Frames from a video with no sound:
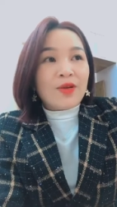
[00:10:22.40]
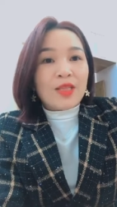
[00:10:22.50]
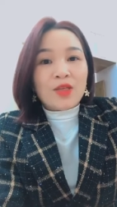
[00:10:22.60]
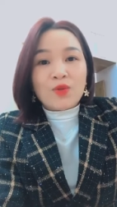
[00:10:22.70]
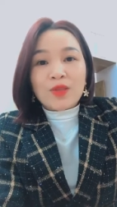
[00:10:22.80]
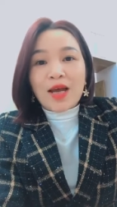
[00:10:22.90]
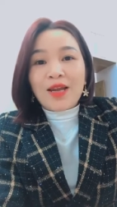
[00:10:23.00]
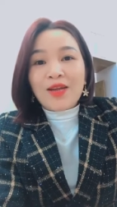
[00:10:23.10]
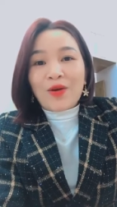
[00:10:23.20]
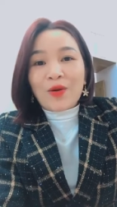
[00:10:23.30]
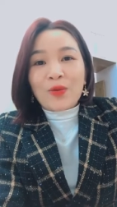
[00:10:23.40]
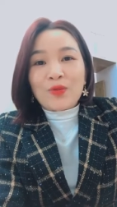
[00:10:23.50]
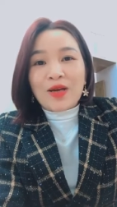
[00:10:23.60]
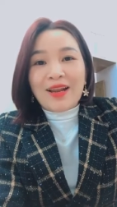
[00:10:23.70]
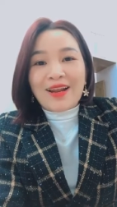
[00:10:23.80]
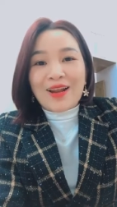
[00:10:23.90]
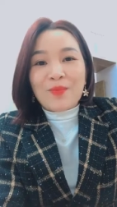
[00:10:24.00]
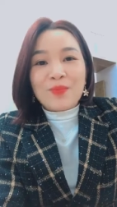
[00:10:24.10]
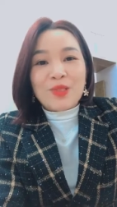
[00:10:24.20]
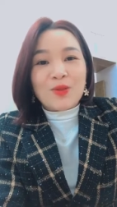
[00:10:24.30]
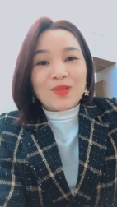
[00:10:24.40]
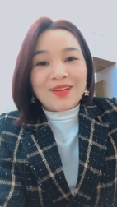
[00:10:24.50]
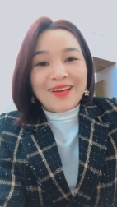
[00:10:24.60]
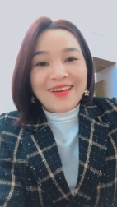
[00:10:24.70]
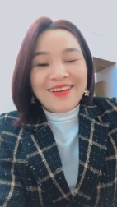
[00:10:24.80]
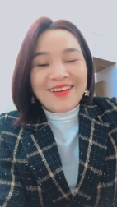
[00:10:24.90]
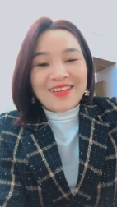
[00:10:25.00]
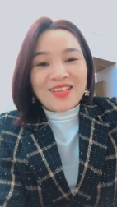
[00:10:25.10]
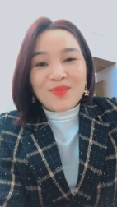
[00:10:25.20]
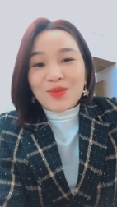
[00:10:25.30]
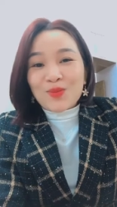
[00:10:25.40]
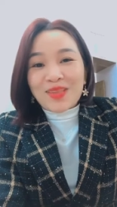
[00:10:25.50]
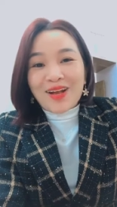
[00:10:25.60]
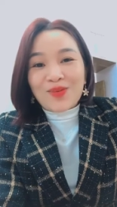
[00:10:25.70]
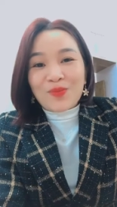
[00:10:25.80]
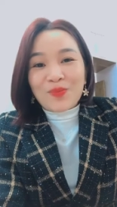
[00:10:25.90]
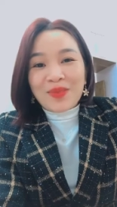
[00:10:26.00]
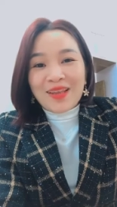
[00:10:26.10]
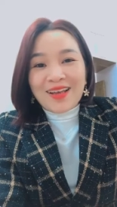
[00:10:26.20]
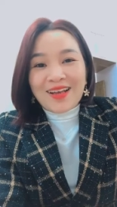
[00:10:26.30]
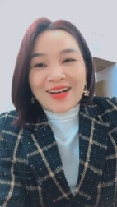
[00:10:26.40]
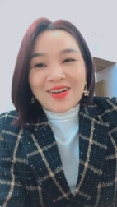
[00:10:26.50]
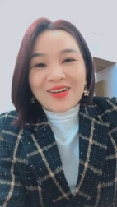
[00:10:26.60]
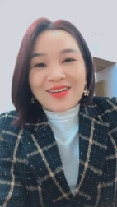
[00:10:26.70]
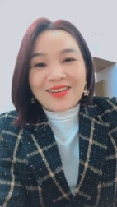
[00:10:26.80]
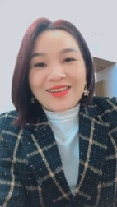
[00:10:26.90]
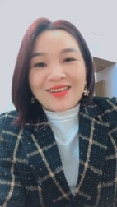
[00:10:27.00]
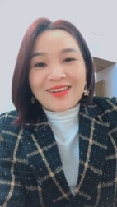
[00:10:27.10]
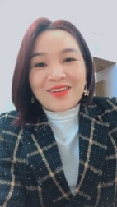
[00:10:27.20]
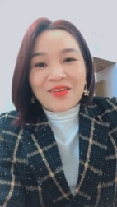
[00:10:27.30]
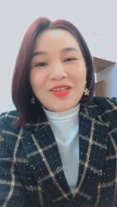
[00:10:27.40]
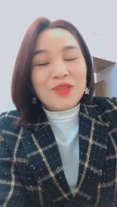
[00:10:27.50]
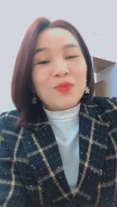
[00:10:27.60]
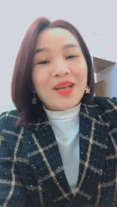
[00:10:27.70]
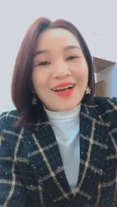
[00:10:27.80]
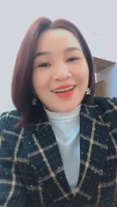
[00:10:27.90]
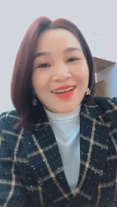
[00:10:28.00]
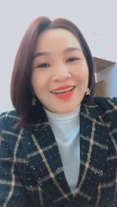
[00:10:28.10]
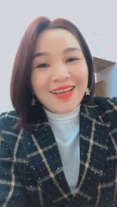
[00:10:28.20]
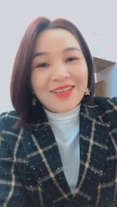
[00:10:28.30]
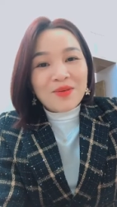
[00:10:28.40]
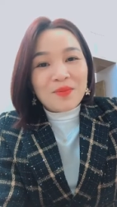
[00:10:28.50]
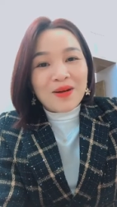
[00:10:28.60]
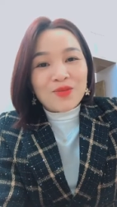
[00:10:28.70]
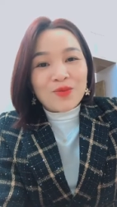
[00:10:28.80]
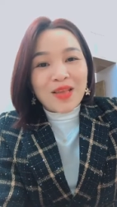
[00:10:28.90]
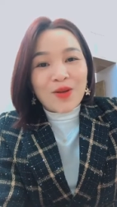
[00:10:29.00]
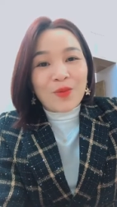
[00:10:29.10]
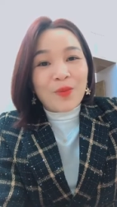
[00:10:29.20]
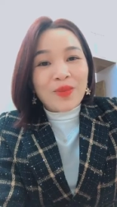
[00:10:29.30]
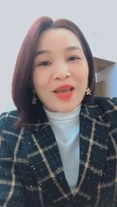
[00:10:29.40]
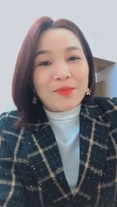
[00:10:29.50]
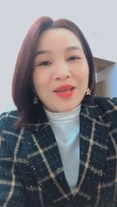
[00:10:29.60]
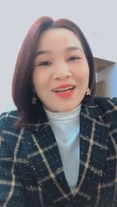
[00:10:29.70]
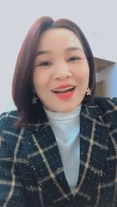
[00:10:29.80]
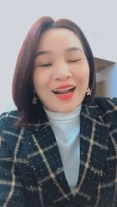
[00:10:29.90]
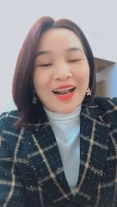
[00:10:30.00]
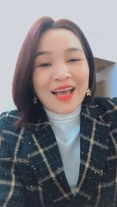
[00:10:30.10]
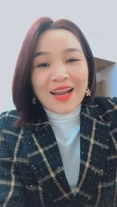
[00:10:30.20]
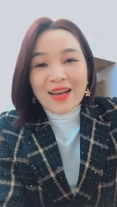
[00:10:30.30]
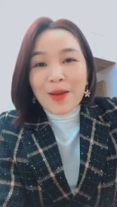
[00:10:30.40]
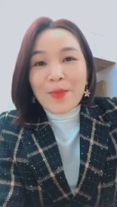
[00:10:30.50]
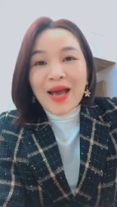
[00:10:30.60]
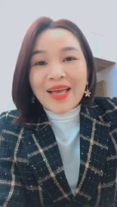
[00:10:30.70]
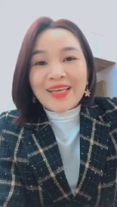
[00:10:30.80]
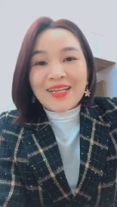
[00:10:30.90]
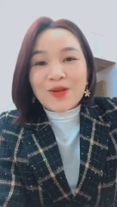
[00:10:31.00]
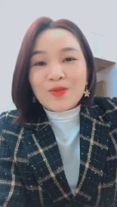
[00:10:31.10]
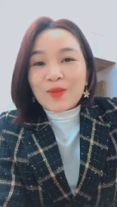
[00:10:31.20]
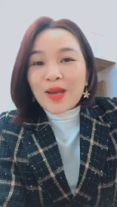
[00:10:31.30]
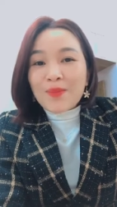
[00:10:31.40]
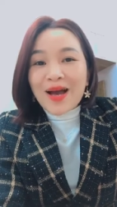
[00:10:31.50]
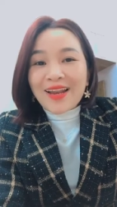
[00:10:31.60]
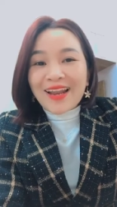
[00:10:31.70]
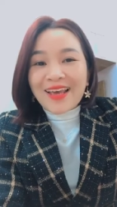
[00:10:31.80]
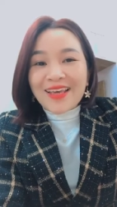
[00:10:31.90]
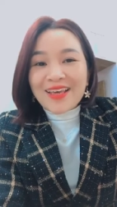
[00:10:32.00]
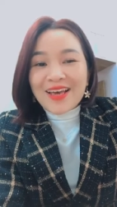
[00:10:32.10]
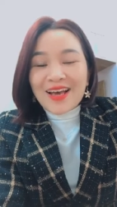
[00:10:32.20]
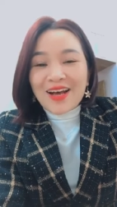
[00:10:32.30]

Vậy thì chúng ta nên nói câu chuyện là 5 triệu rưỡi, nhưng mà chúng ta cũng coi như chúng ta cắt đi, nhưng mà chúng ta cũng không thể biết được rằng năm 2023 này